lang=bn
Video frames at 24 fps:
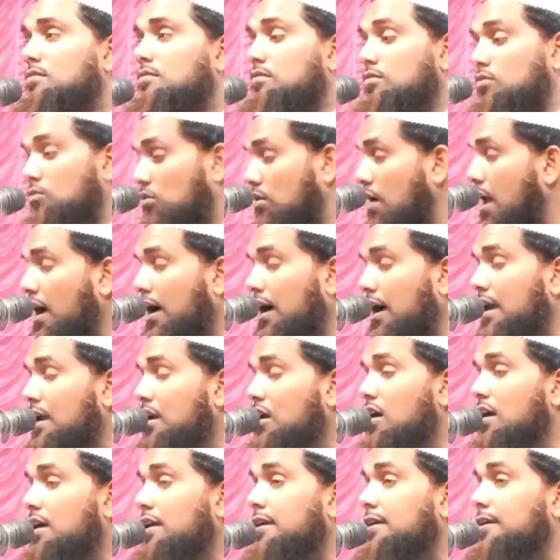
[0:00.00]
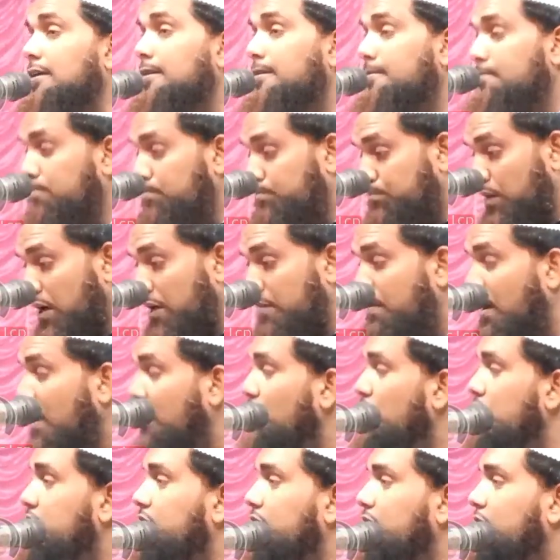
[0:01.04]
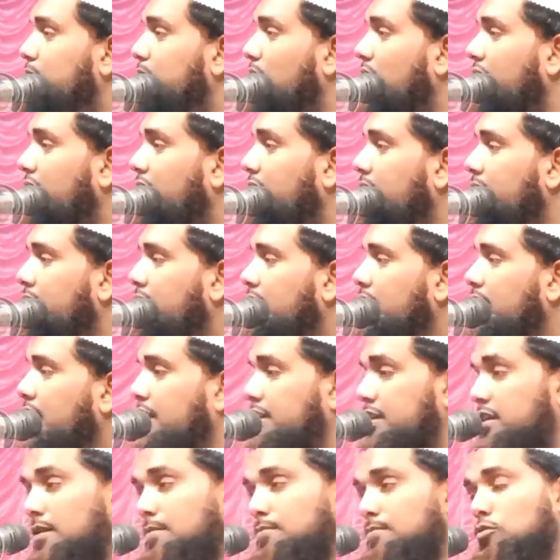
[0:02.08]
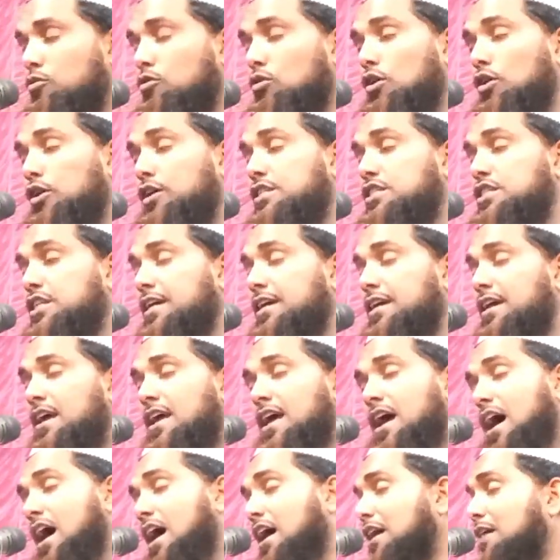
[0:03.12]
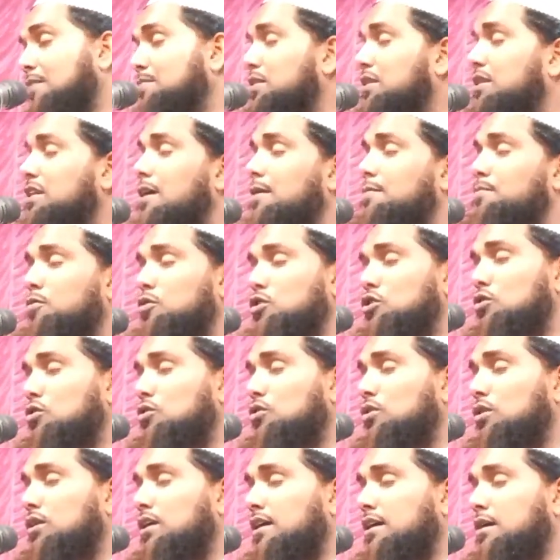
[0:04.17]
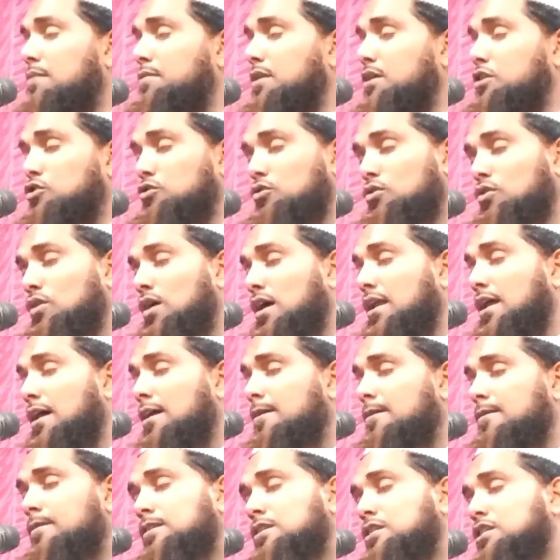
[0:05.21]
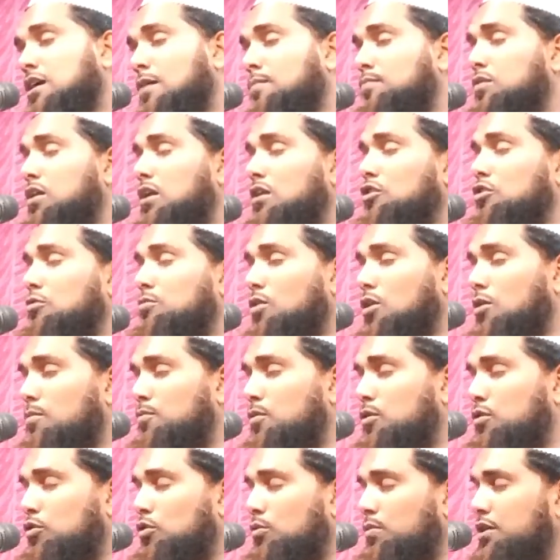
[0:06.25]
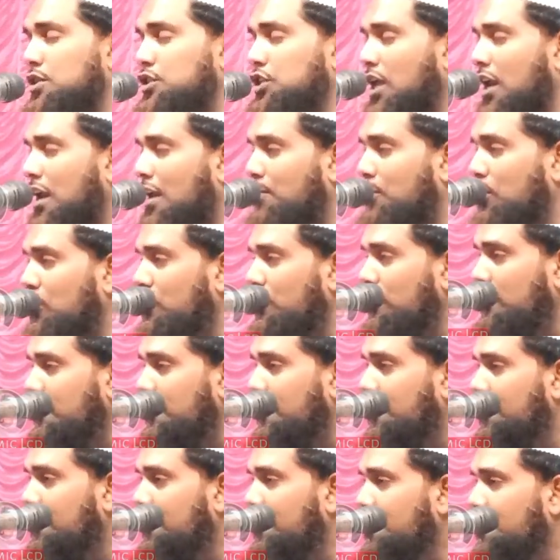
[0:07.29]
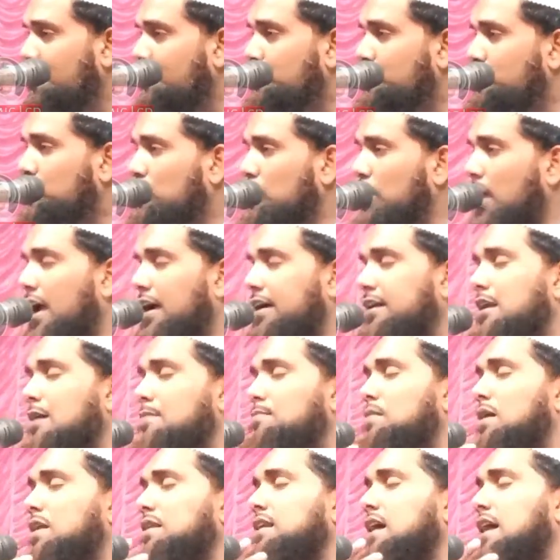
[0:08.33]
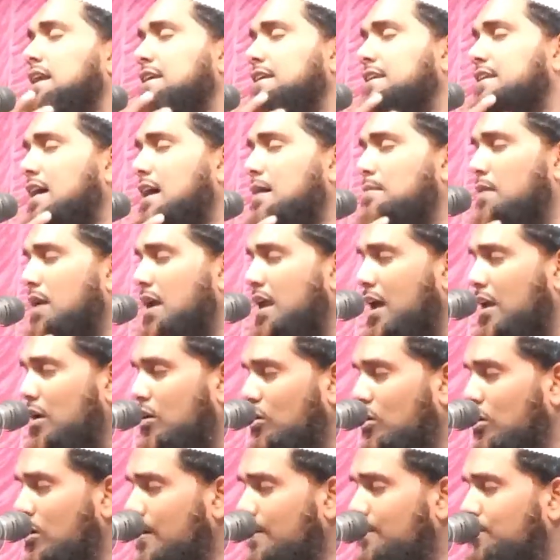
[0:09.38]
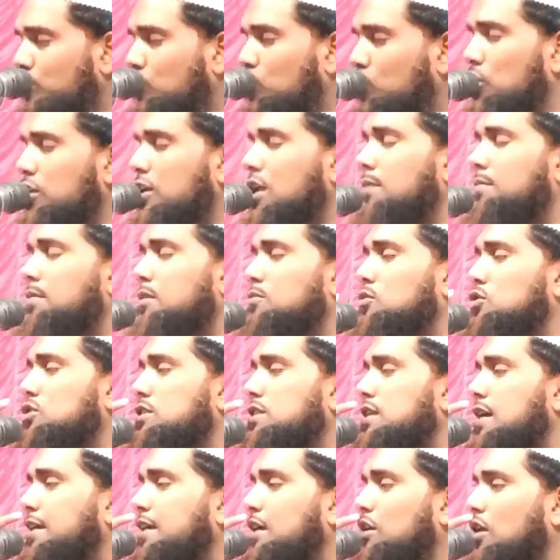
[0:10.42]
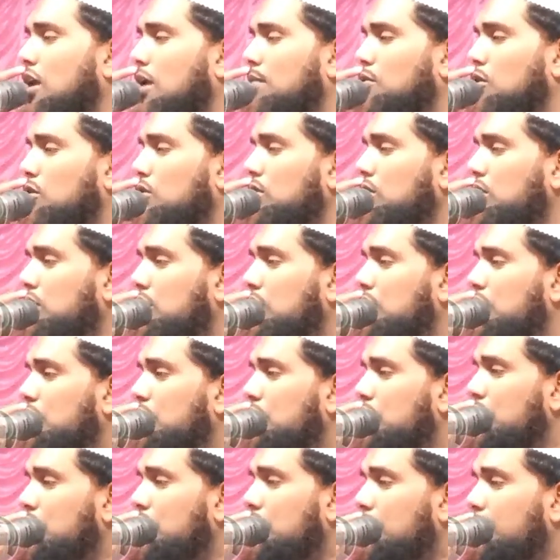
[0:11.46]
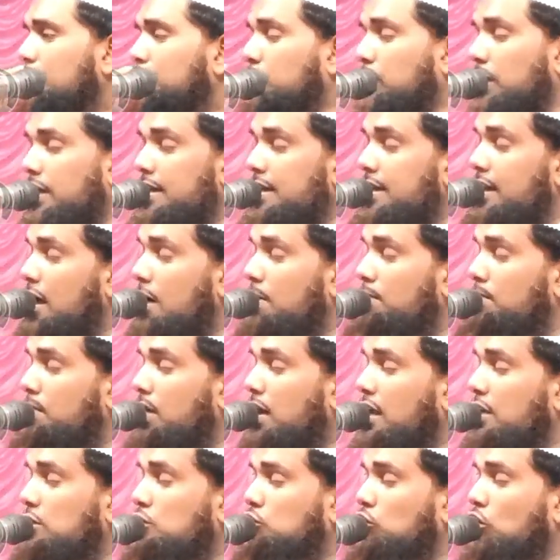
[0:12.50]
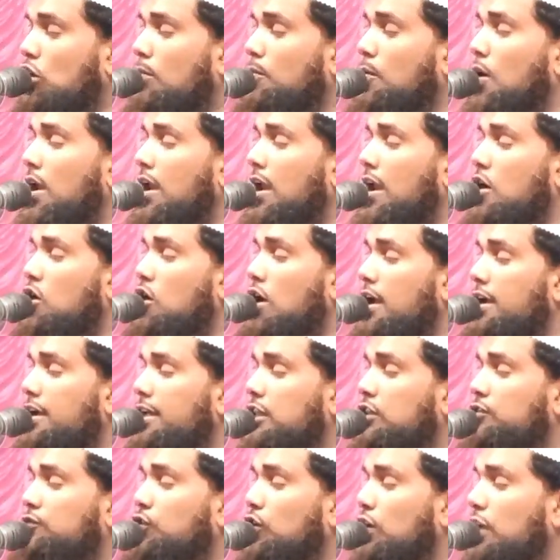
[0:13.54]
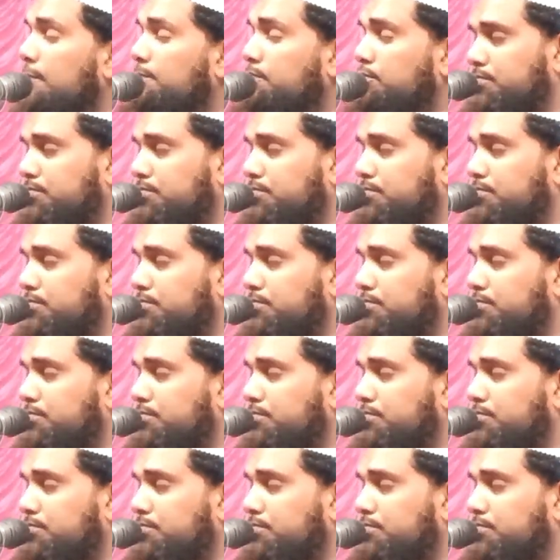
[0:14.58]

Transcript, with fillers: গুণাগার নয় বেইমান হয়ে যেতে পারেন এই জন্য ভুল হয়েছে আগামীতে এই প্রসঙ্গটাকে আমরা ষোলো আনা সাবধানতা অবলম্বন করবেন ইনশাল্লাহ বলুন তো এক নাম্বার দাড়িটা বাড়ানো দুই নাম্বার মুস্তা কি করা বলুন তিন নম্বর রসুল বললেন নিতফলিপ